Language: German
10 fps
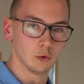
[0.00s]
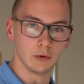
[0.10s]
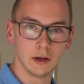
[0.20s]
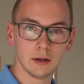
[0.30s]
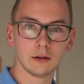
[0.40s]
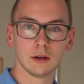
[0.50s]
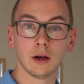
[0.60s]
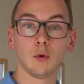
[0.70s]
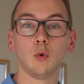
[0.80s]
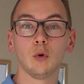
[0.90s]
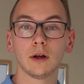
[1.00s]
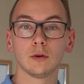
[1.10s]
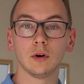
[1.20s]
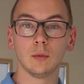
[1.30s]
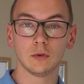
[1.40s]
so wie ich. Oder
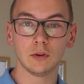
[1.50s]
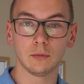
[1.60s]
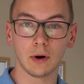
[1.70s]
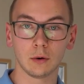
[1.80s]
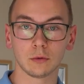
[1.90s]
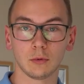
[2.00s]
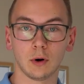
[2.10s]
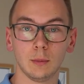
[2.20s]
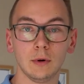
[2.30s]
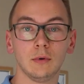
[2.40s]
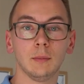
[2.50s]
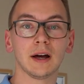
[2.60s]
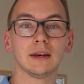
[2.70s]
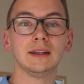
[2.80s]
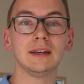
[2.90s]
du nimmst die Faustformel, wir
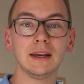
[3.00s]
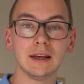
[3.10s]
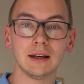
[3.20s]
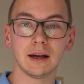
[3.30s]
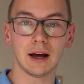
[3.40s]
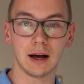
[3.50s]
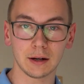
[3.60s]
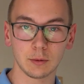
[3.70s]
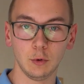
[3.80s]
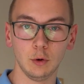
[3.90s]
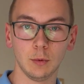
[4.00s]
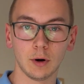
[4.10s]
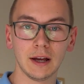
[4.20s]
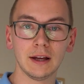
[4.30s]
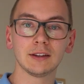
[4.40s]
machen jede
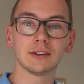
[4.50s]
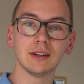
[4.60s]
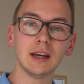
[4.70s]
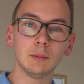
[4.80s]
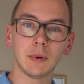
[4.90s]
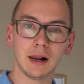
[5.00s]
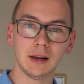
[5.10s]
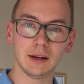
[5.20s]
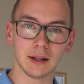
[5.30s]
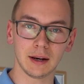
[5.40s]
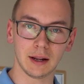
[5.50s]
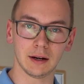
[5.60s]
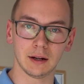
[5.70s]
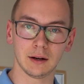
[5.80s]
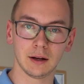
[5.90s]
Atemübung zehnmal
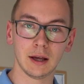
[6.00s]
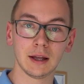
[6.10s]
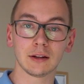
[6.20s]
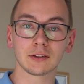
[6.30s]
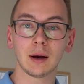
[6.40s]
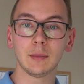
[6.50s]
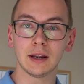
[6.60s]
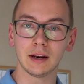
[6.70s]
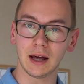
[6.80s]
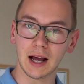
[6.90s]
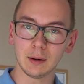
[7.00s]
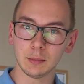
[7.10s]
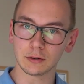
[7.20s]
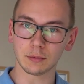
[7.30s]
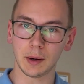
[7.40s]
hintereinander. Das kann man dann ein
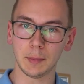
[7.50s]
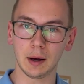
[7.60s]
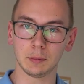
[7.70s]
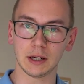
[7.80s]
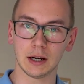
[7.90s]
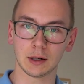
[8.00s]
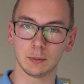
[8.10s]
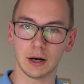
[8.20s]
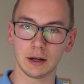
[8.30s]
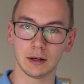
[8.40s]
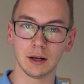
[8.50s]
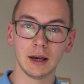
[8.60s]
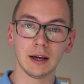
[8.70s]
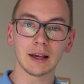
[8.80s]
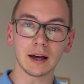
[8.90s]
bis zweimal am Tag machen.
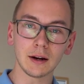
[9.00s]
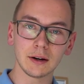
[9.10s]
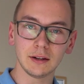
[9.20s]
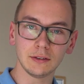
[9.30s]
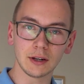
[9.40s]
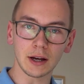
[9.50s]
Gerade diese